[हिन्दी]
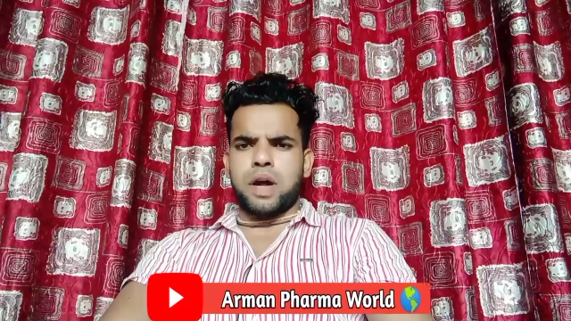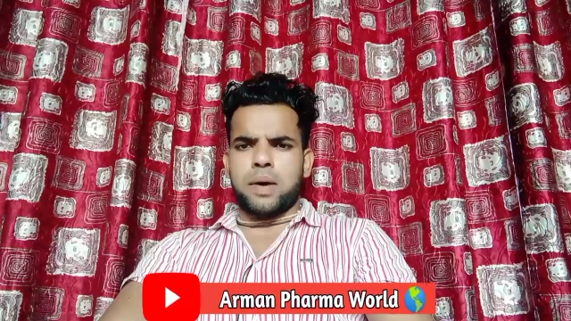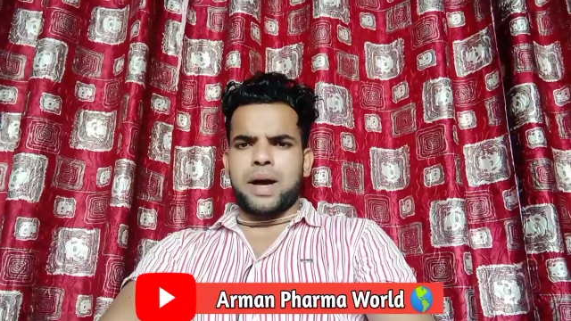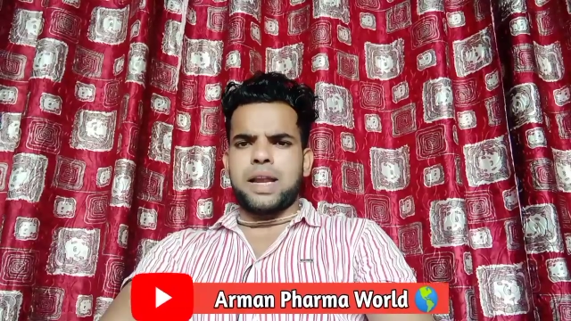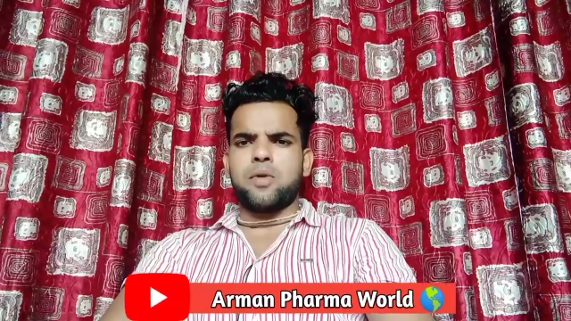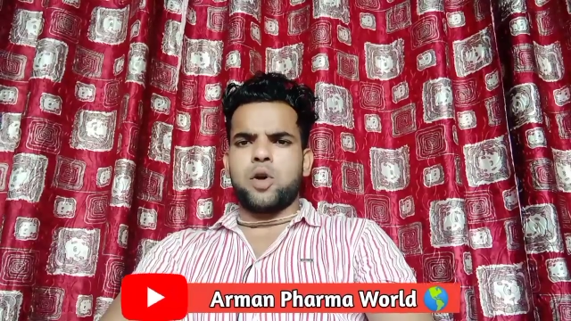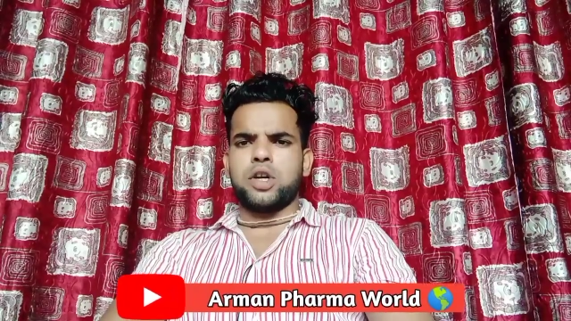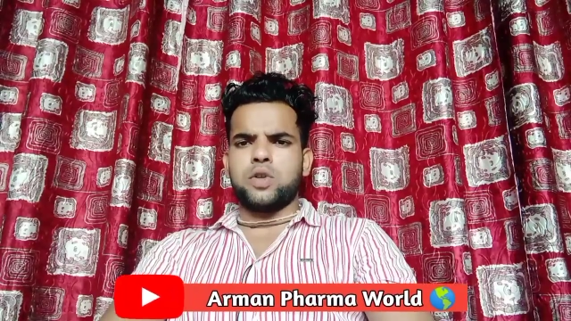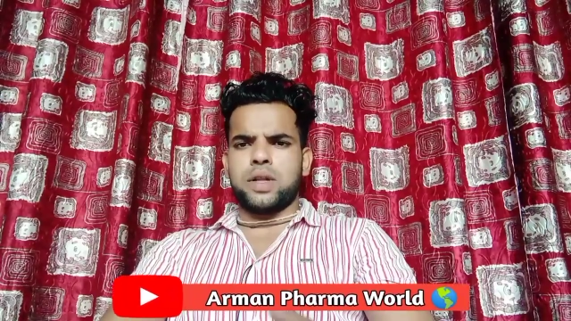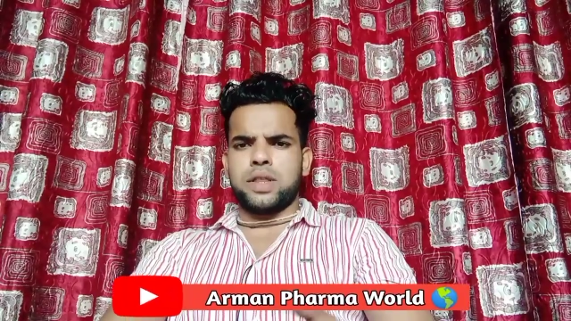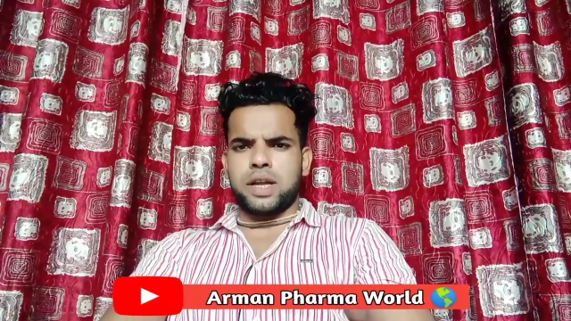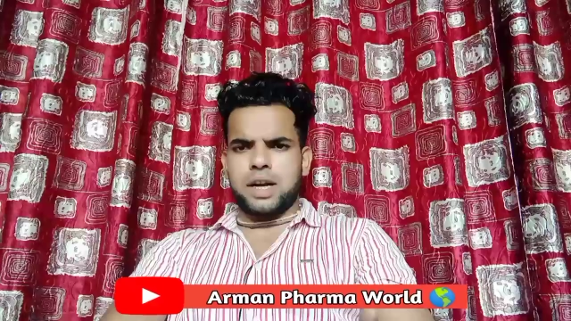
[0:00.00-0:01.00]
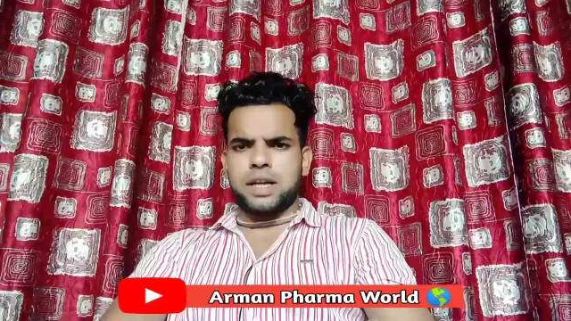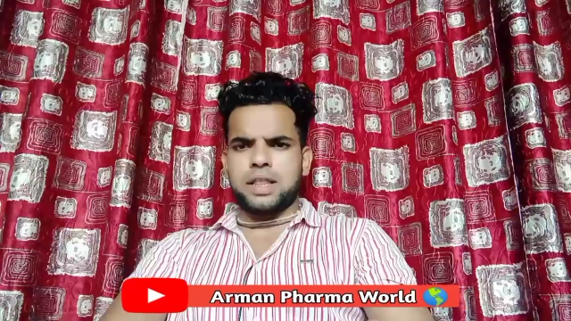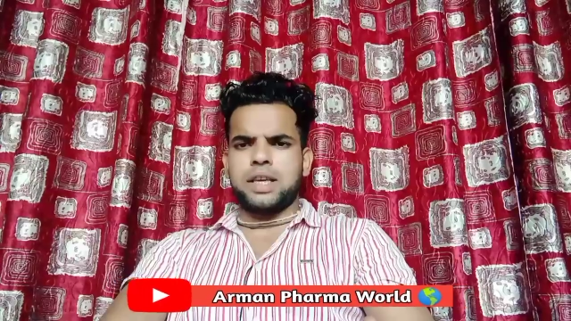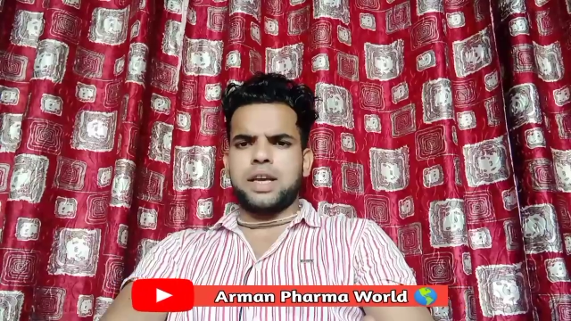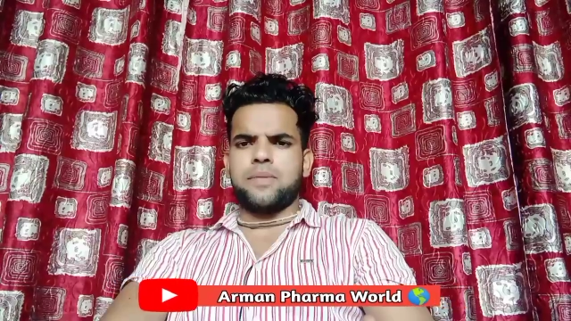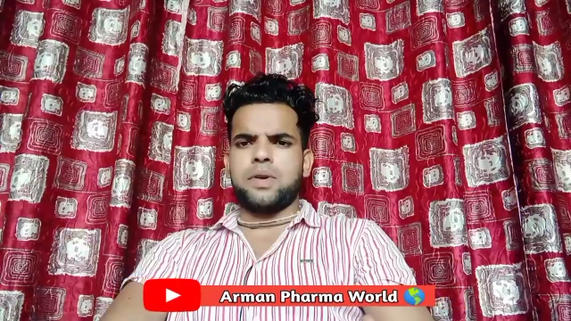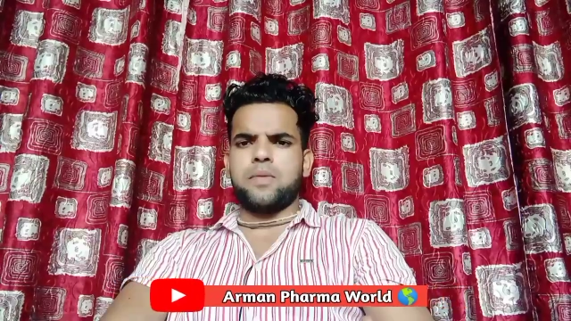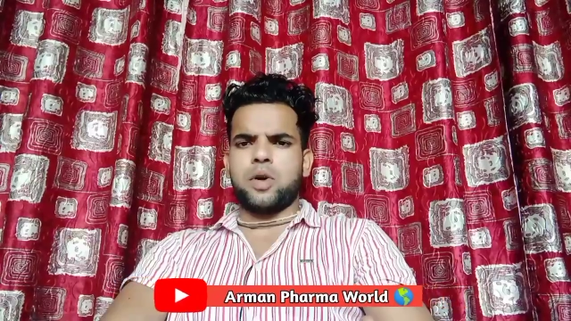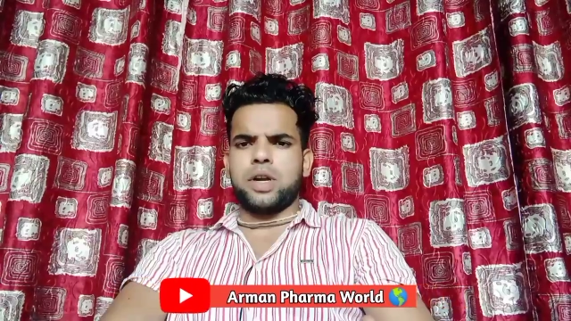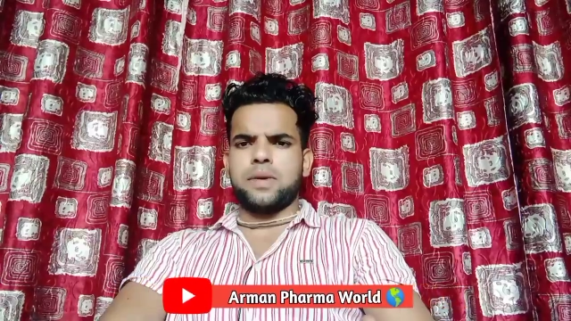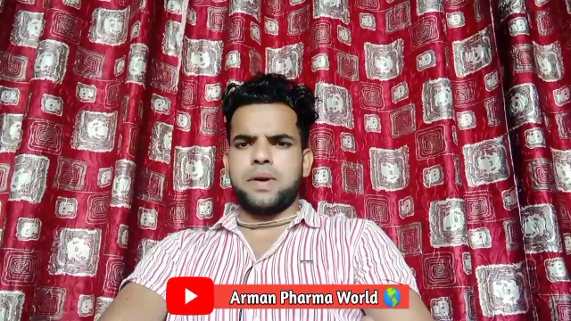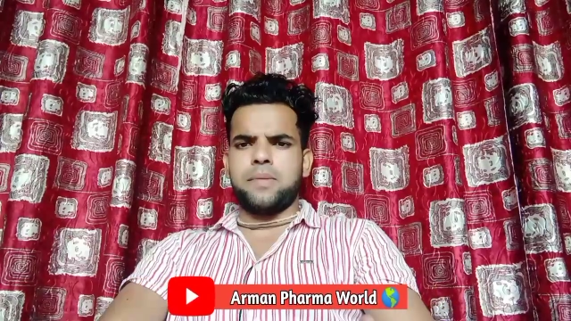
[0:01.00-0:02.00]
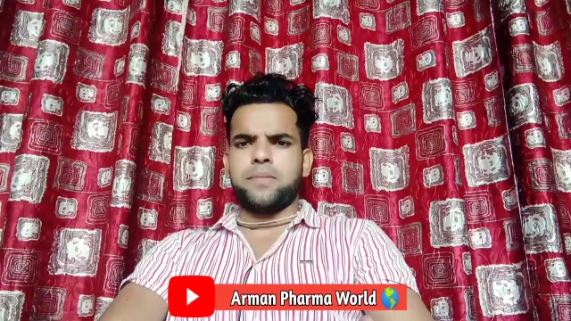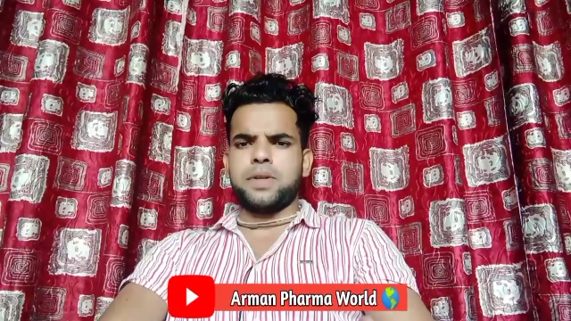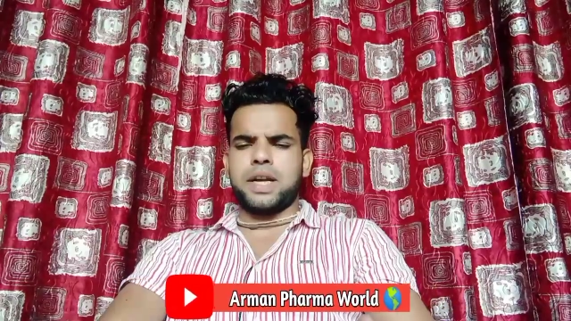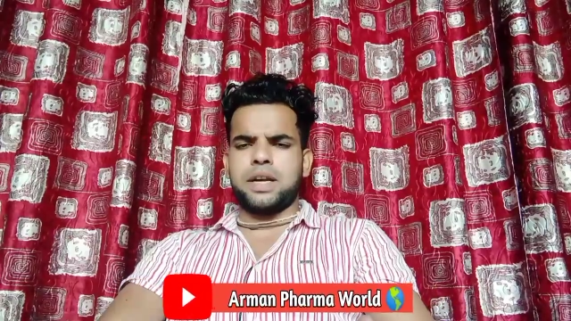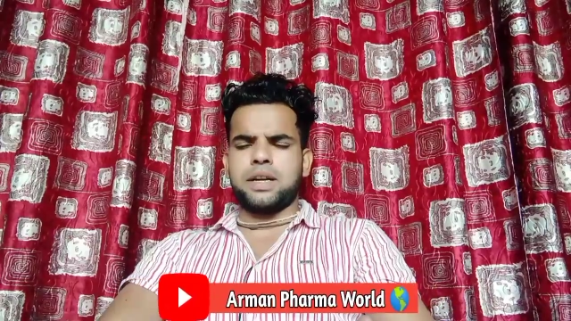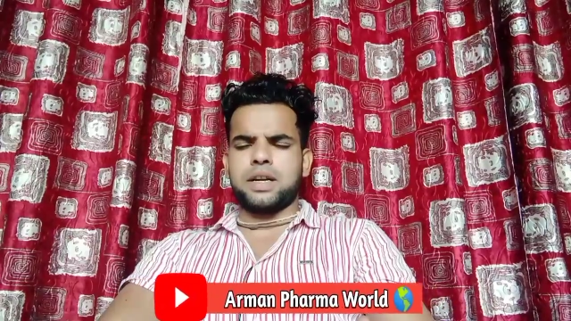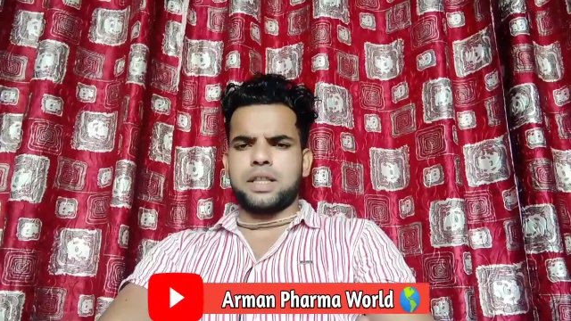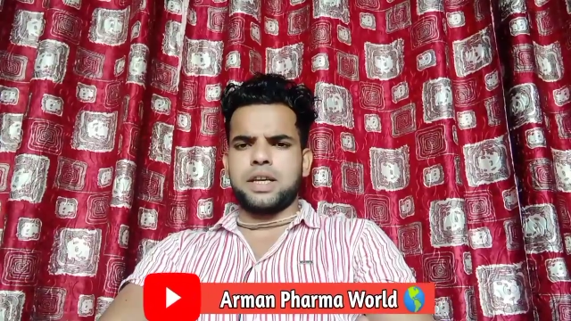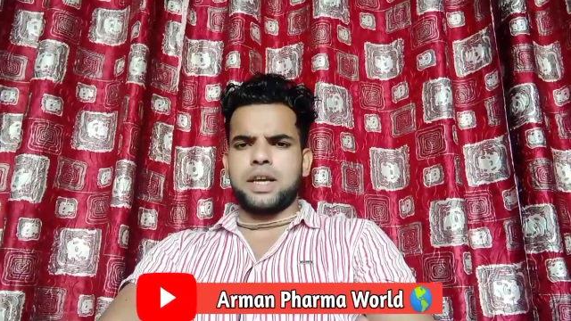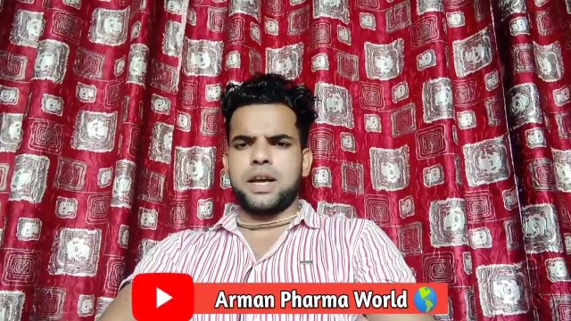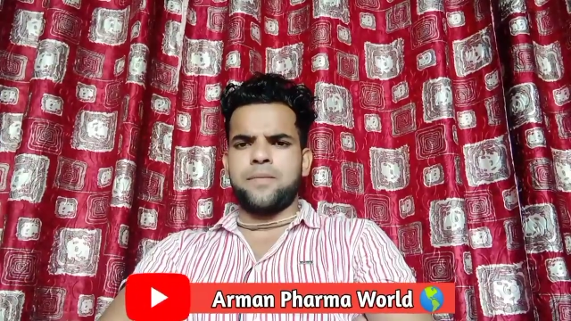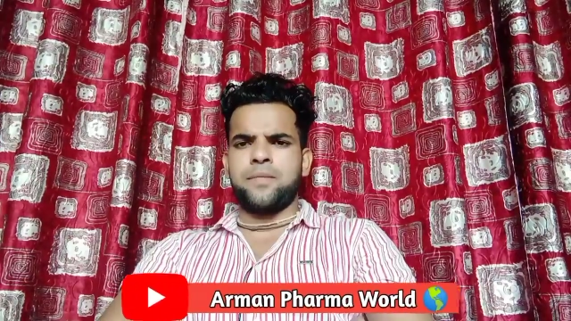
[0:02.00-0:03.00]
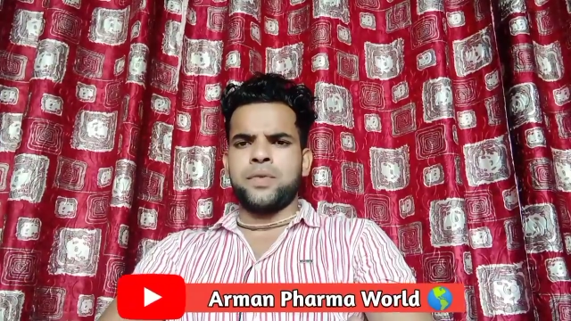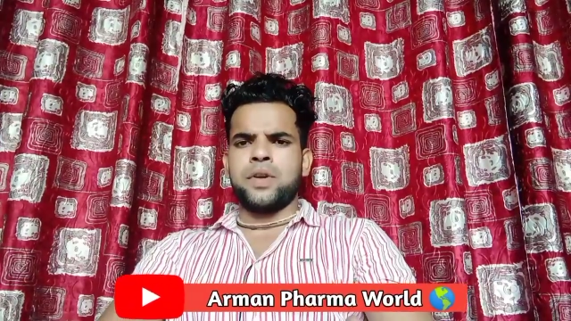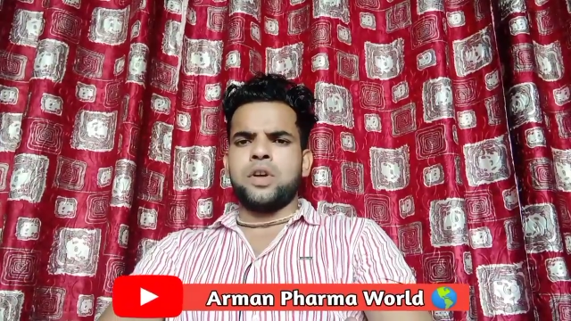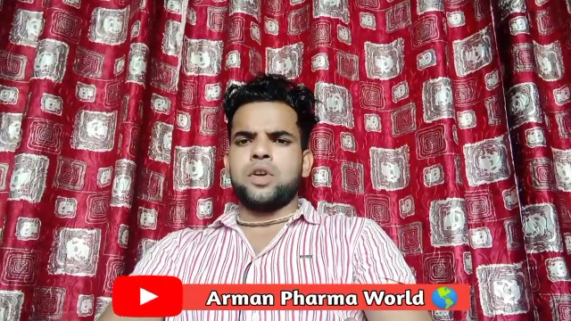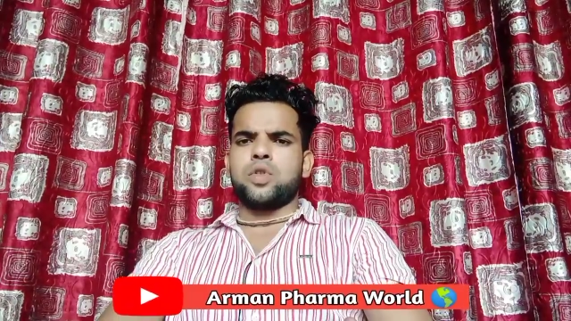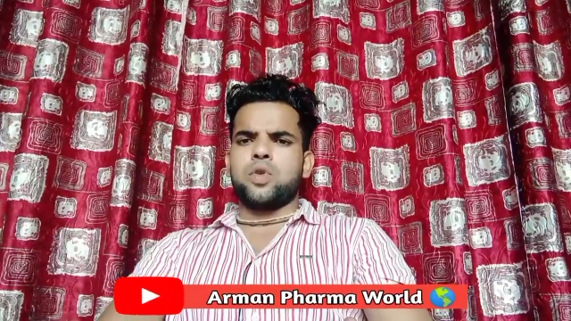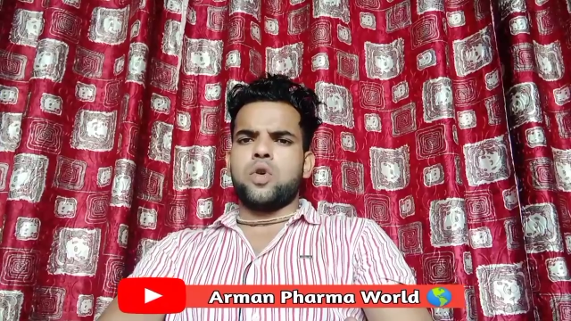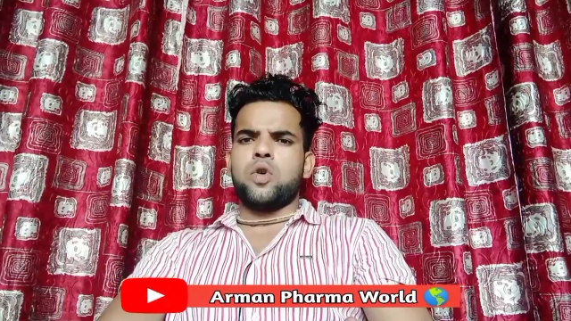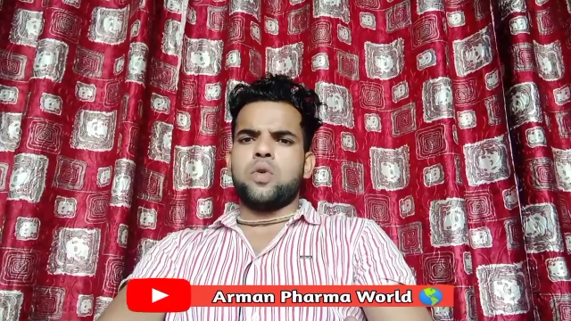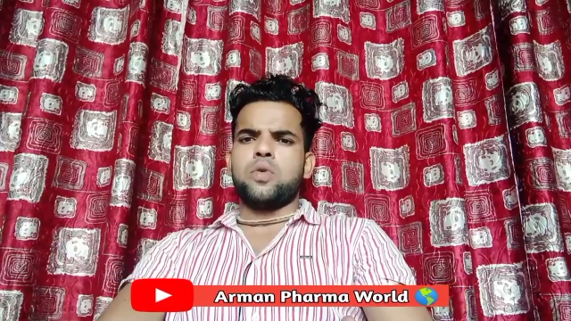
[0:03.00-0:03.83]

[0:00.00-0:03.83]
हमारी बॉडी जो अंदर लेती है अपनी बॉडी में प्रेजेंट करती है तो